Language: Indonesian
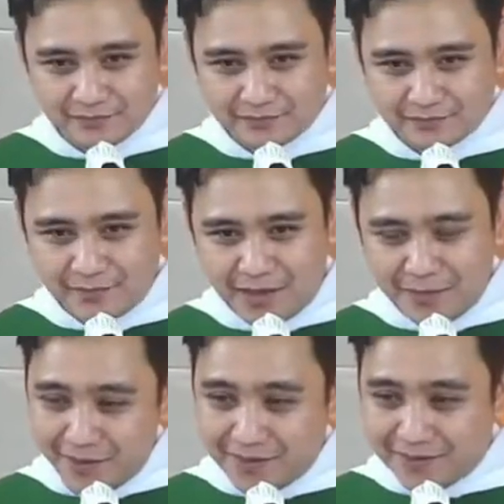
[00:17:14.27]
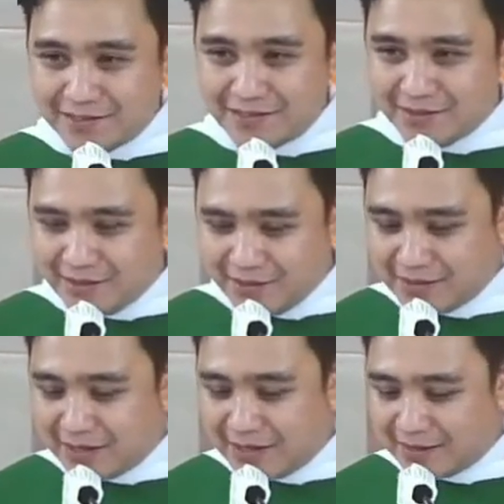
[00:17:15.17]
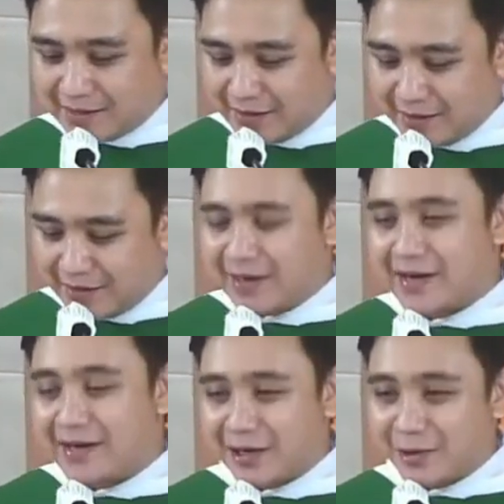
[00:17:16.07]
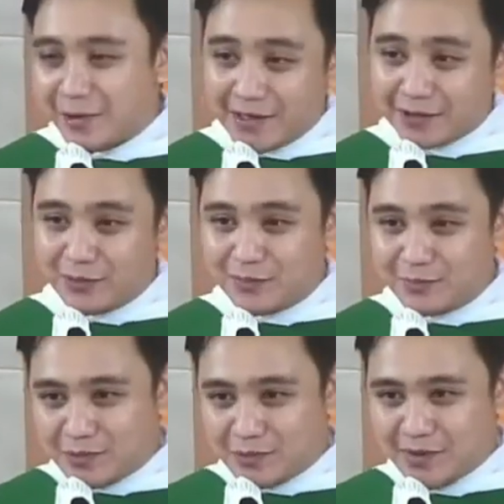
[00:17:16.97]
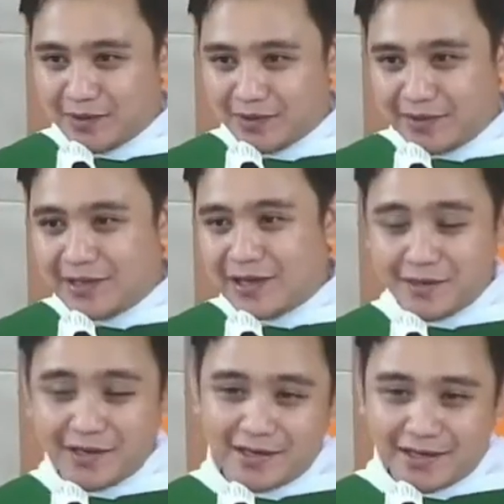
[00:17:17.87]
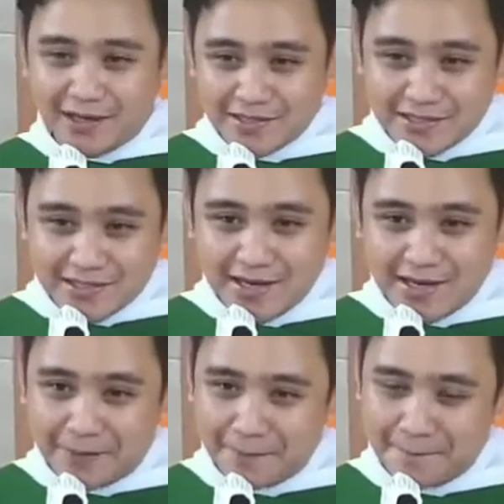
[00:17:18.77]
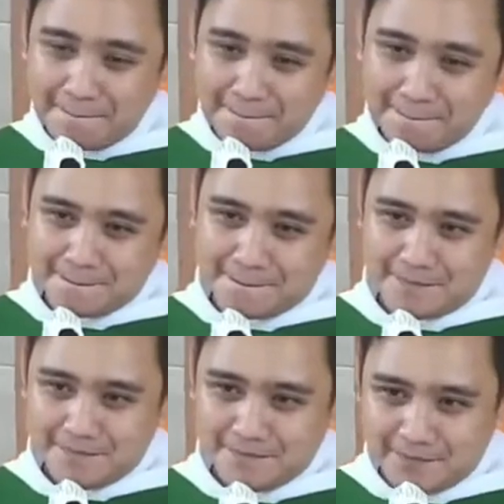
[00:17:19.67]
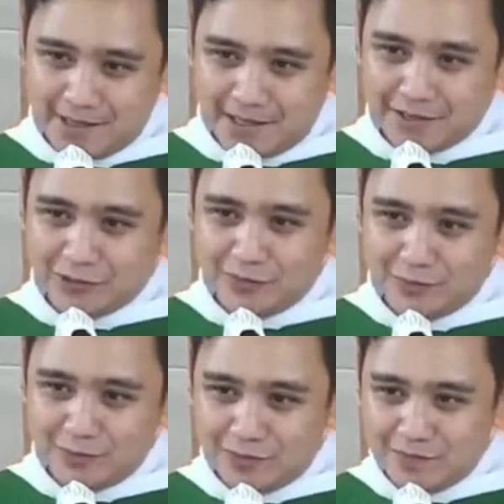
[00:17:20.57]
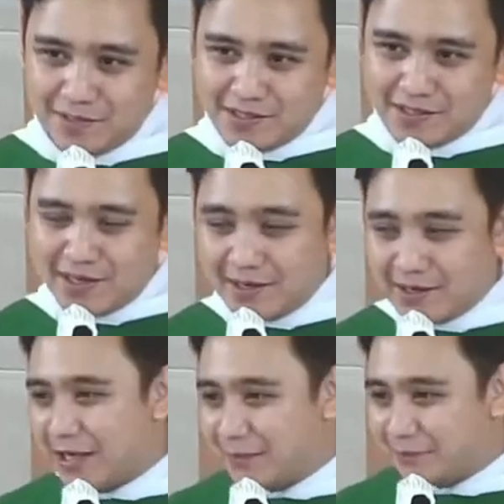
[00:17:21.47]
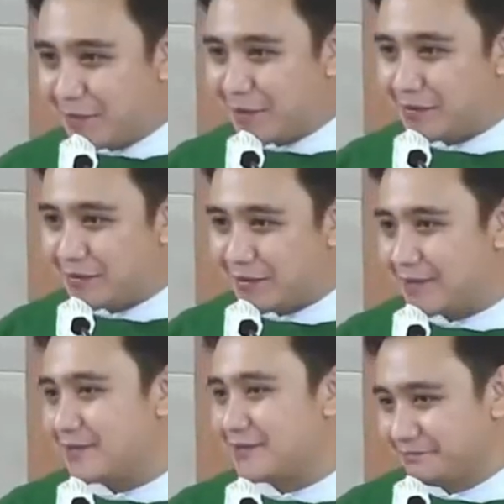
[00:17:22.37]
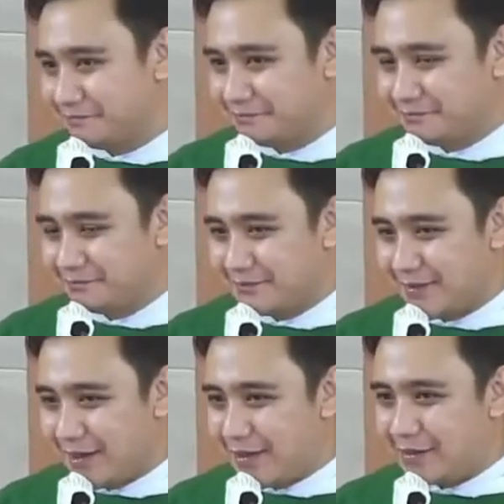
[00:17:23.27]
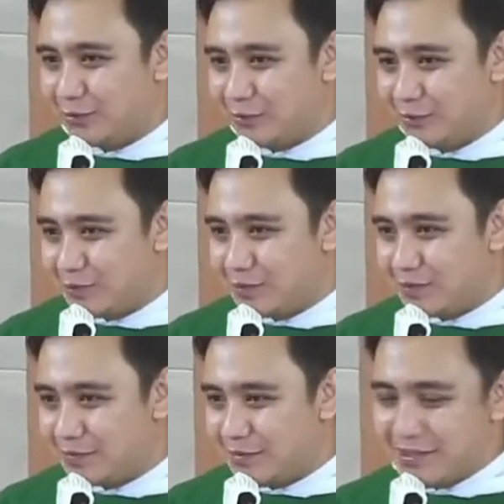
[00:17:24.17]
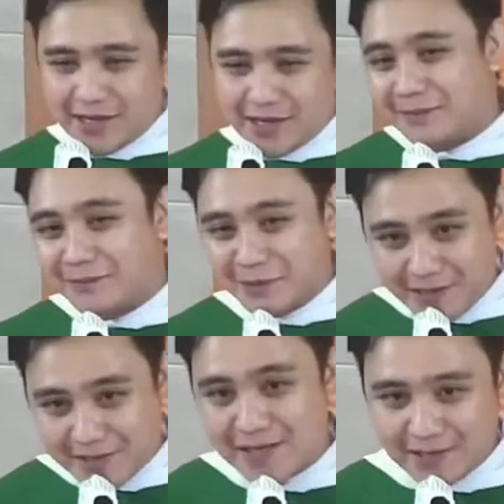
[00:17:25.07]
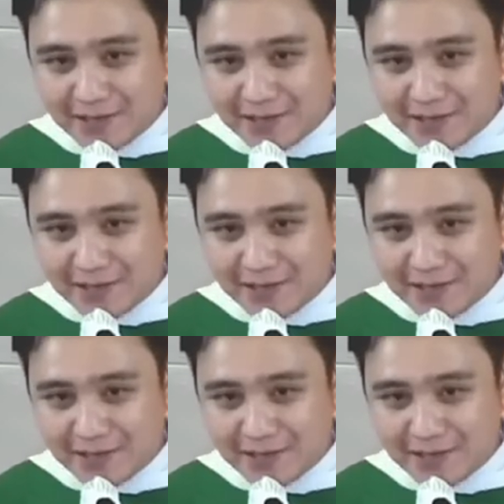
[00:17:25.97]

Apa yang terjadi? Jangan heran kalau anak tumbuh tidak mengenal kasih sayang. Anak tumbuh menjadi anak yang pemberontak. Anak tumbuh menjadi anak bermasalah